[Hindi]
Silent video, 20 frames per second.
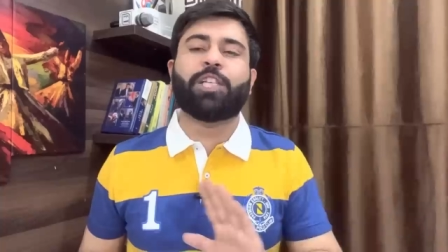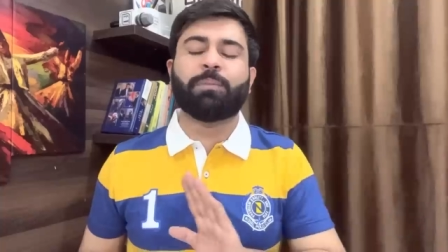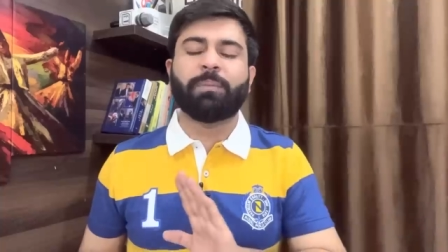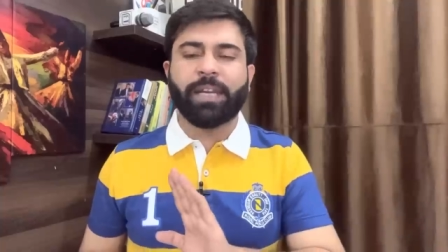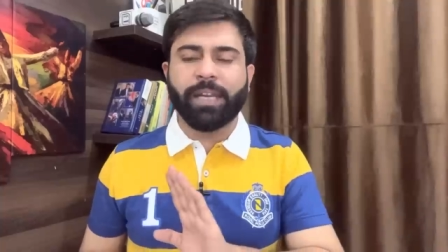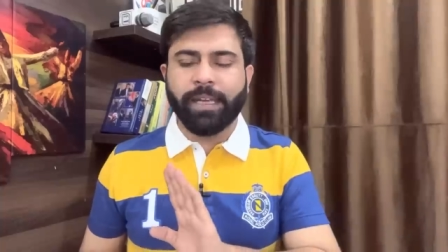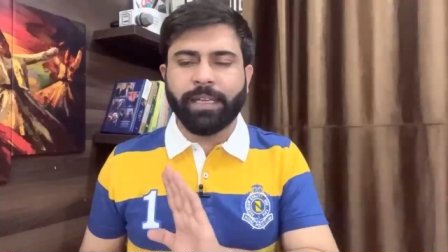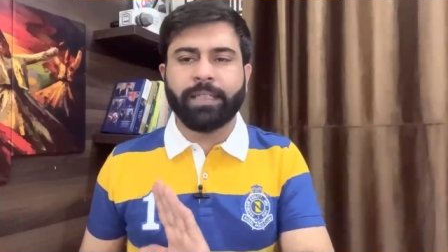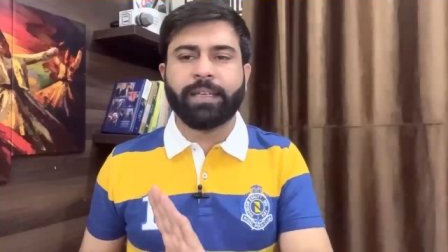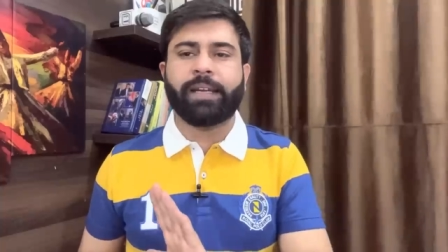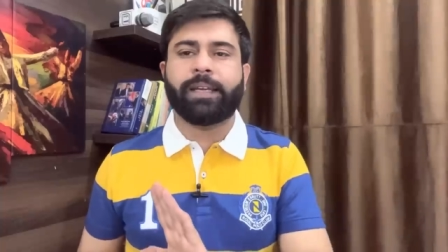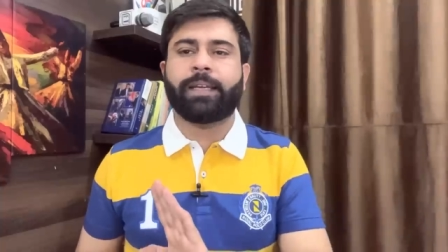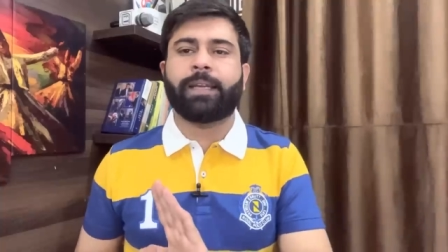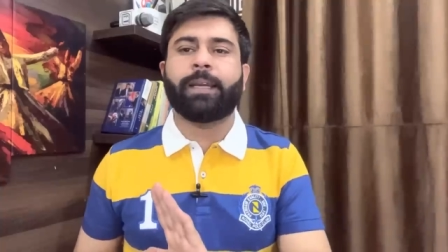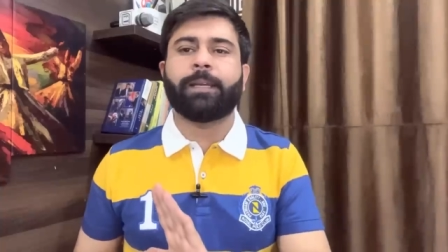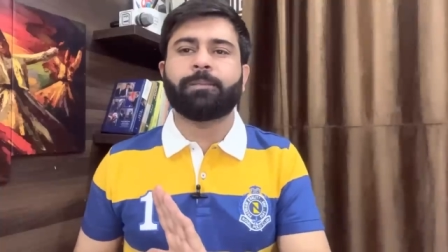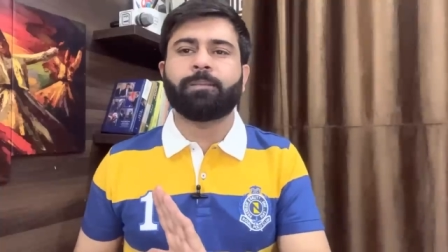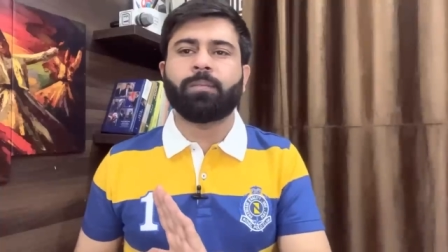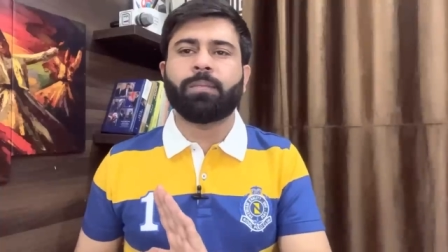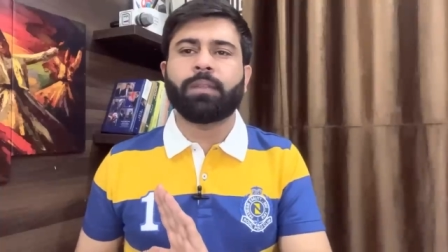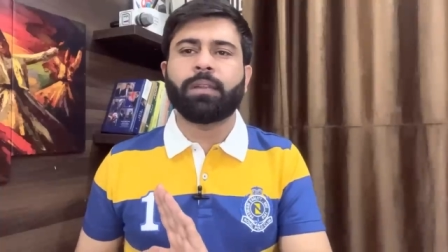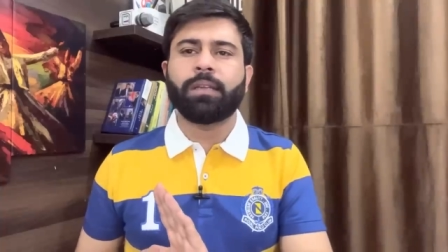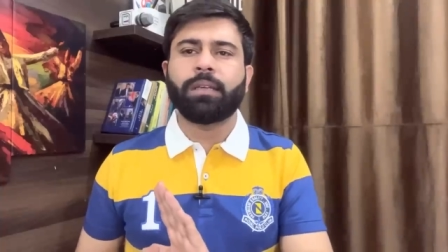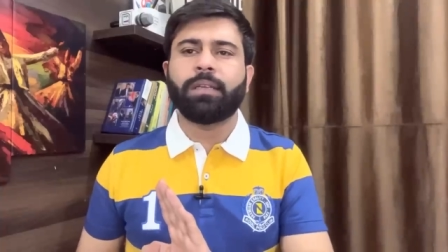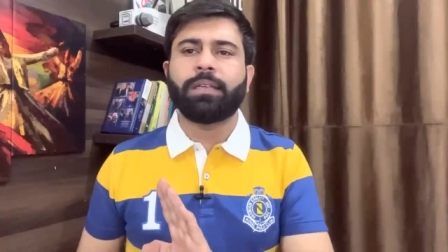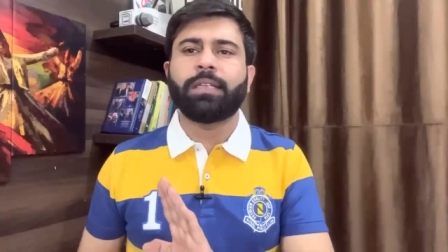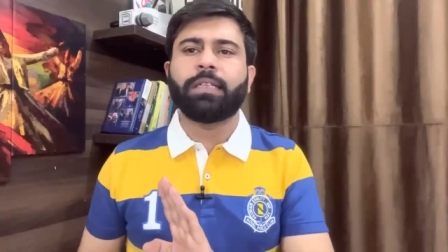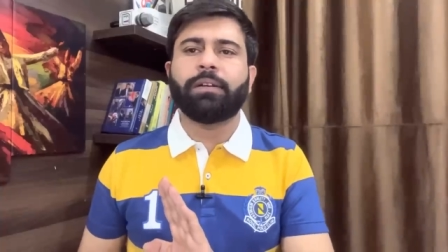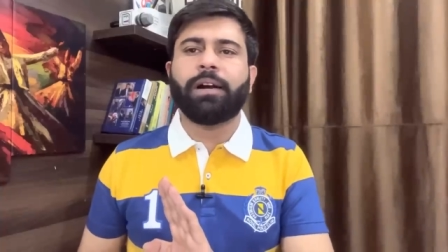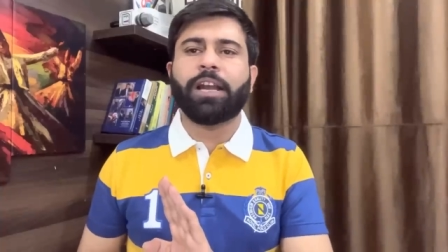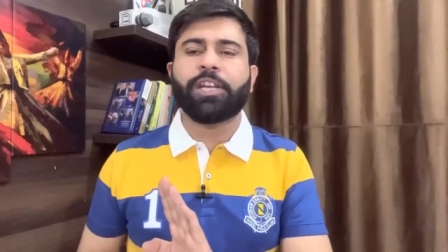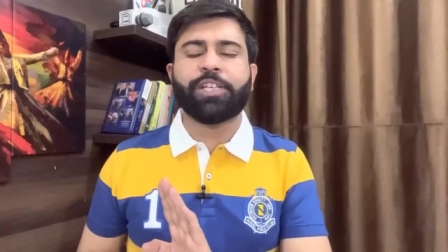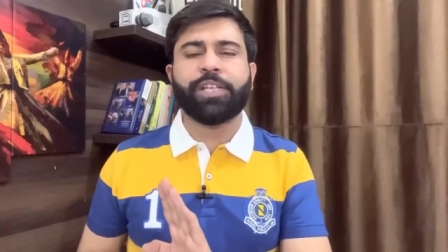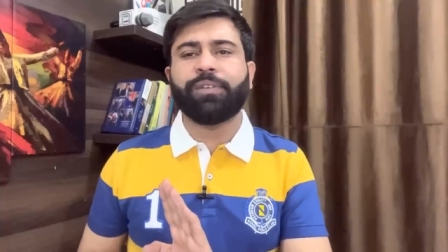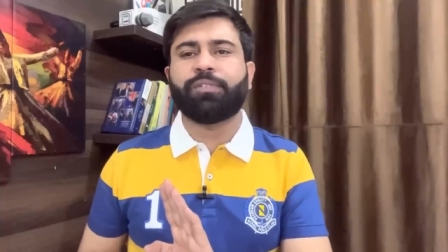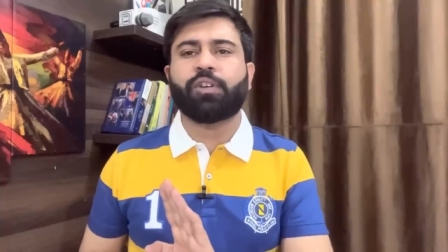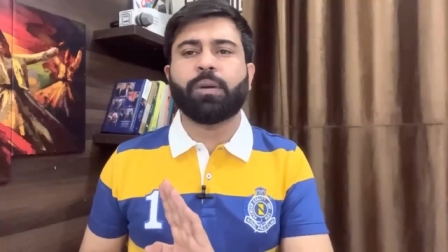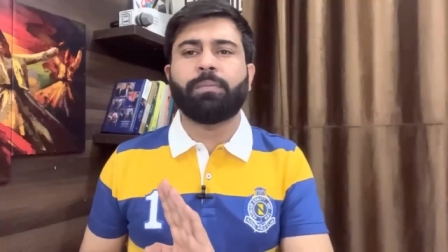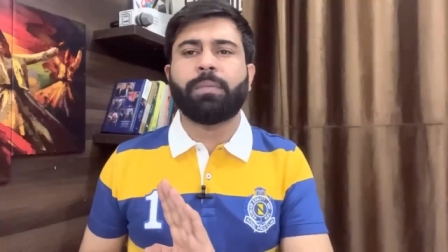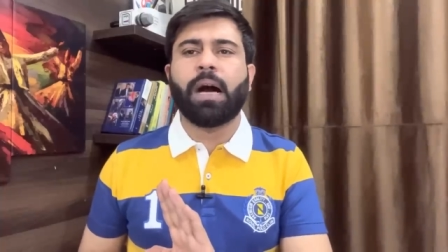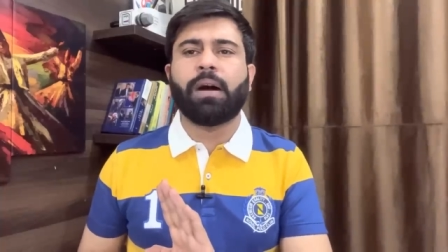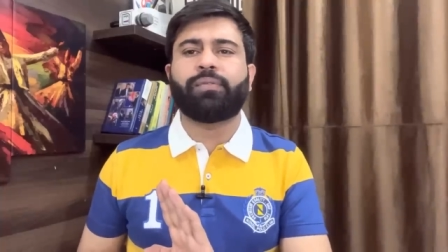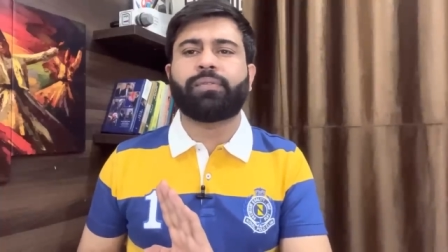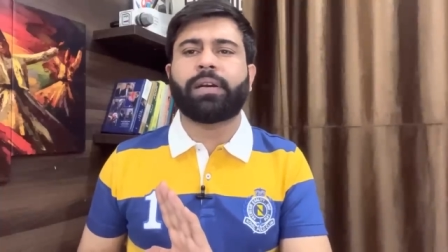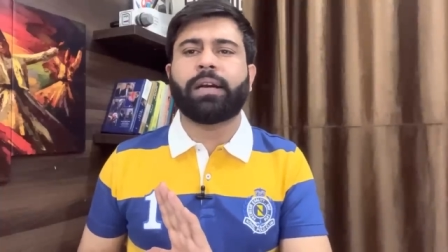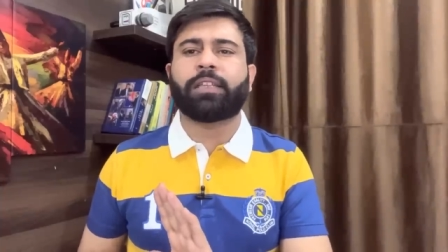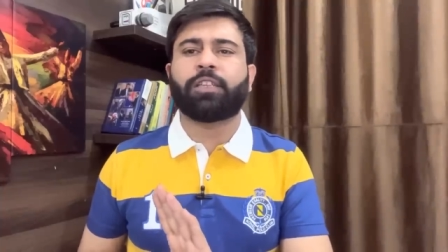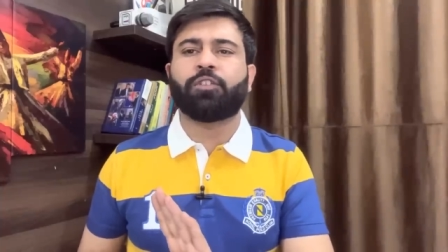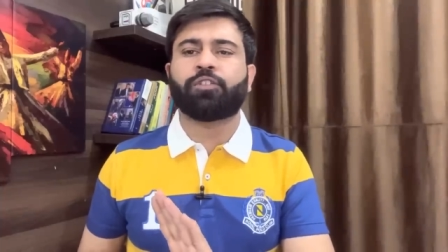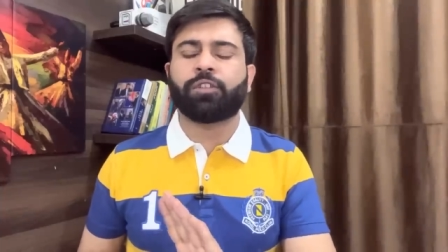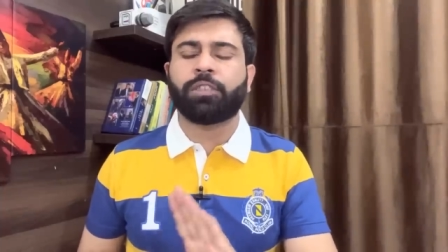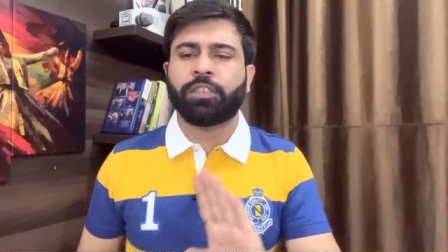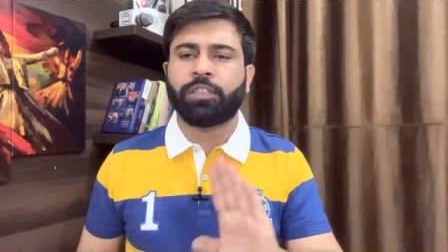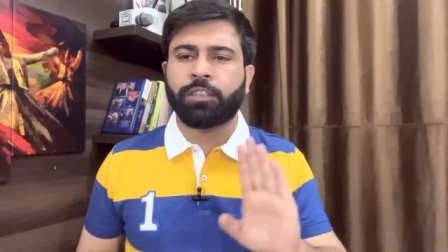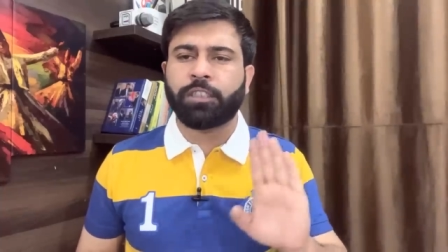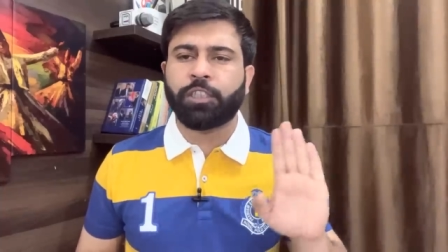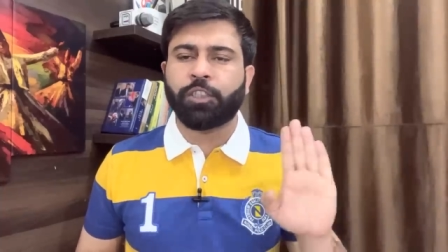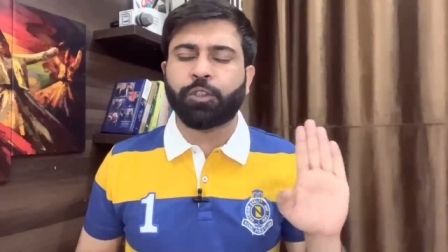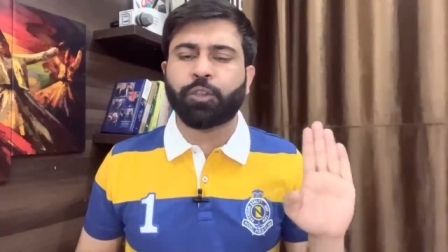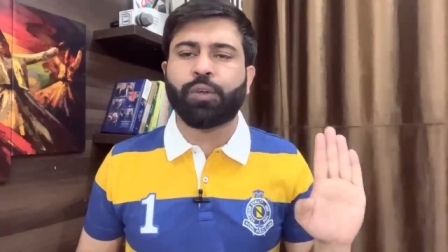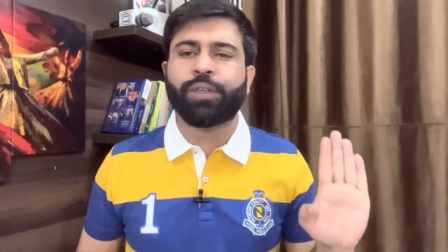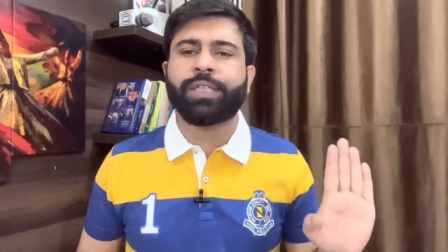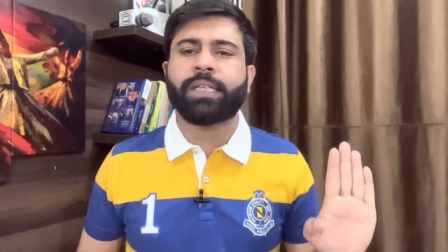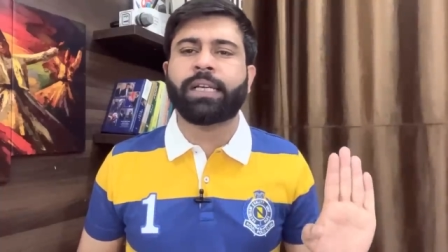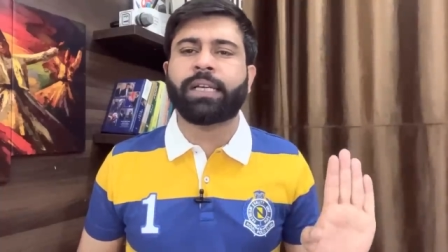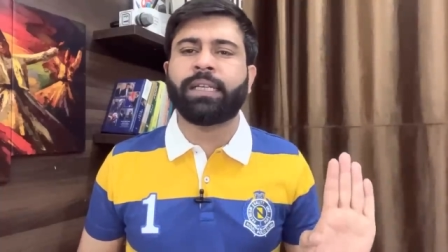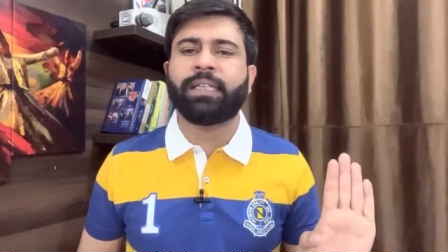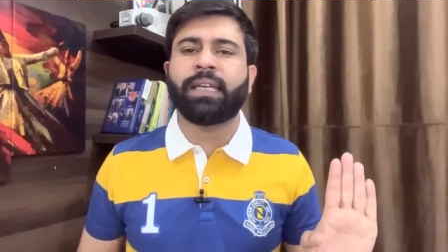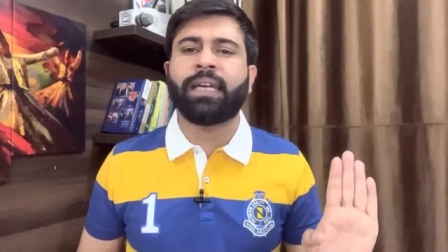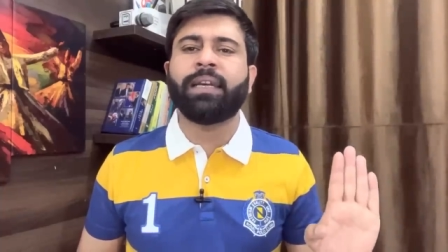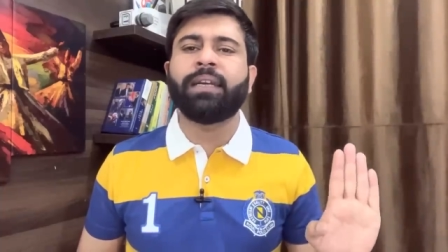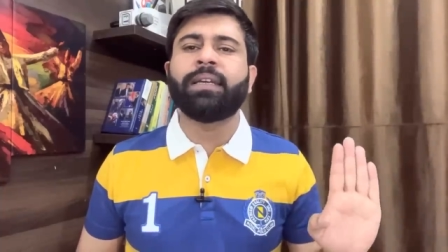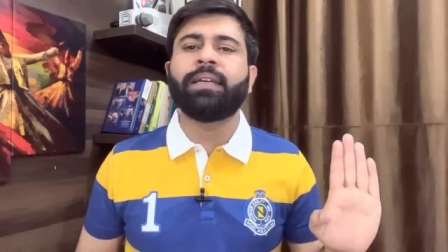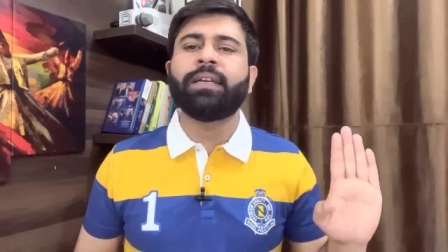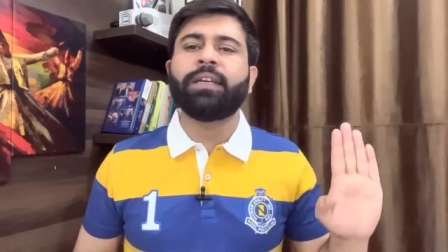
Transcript: में नहीं आएंगे नवाज शरीफ को माफ कर दो उसने जितनी चोरियां की हैं